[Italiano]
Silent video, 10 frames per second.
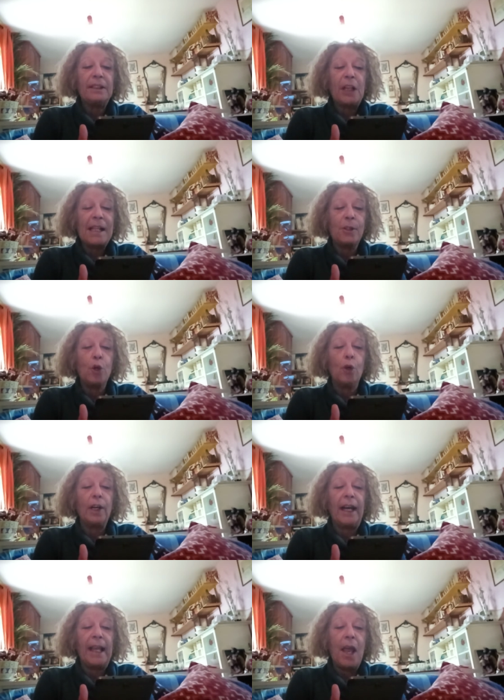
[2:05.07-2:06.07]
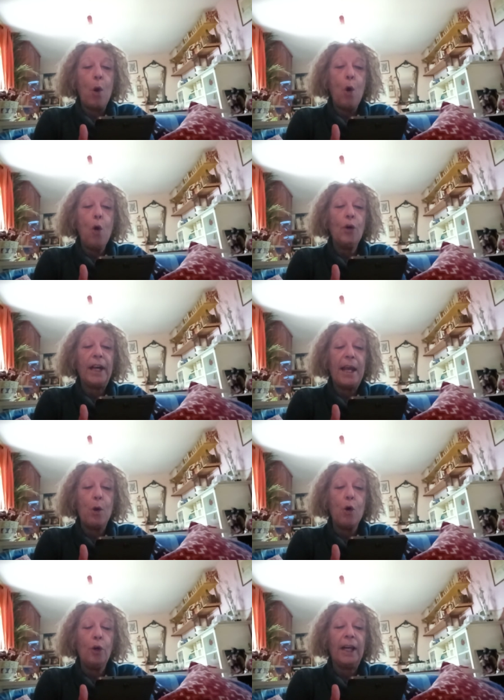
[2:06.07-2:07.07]
trascorrere ore e
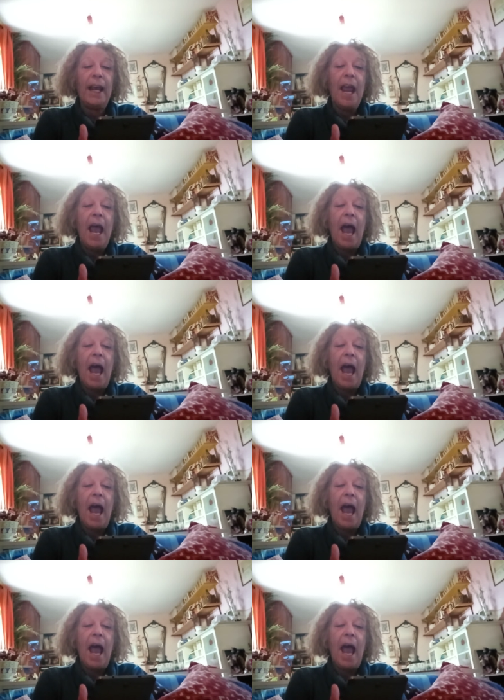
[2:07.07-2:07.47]
ore